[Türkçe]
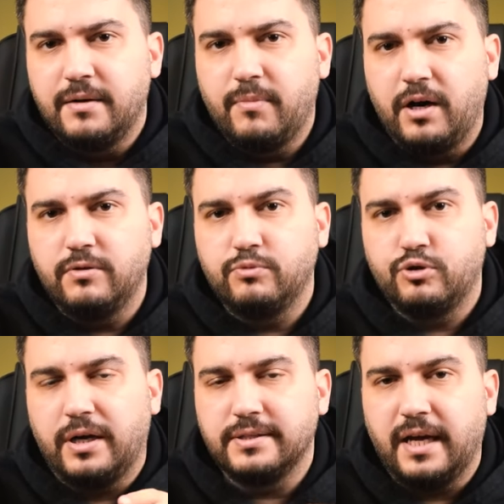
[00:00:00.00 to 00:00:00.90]
Malum
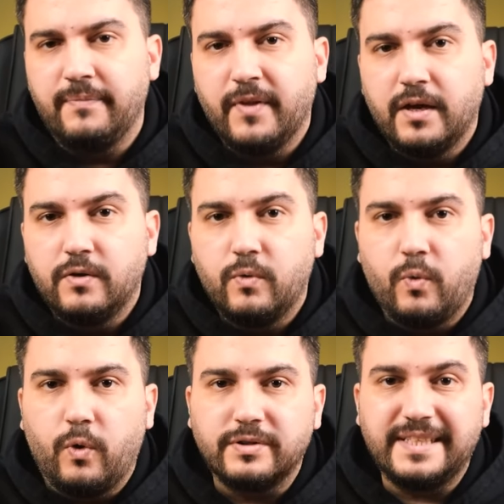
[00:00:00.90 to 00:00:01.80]
şu anda
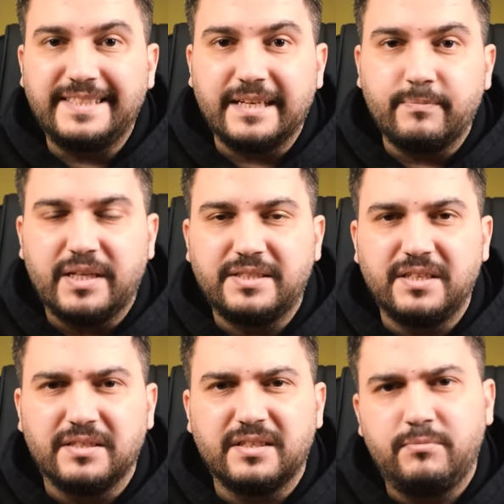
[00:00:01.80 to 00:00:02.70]
orta segment
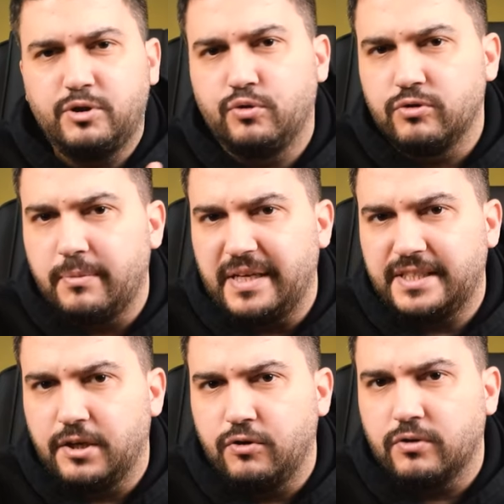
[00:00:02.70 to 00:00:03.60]
cihazların birçoğunda
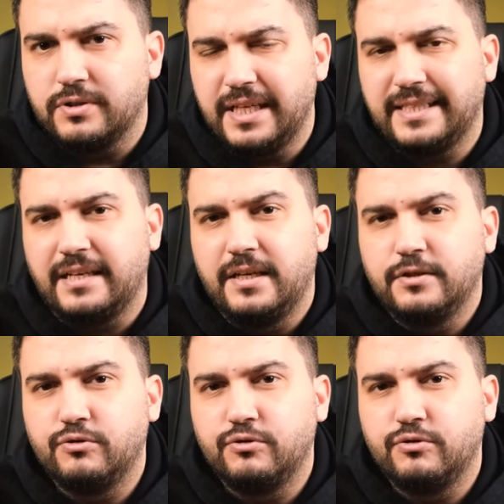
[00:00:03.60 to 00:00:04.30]
5G yok. Neden?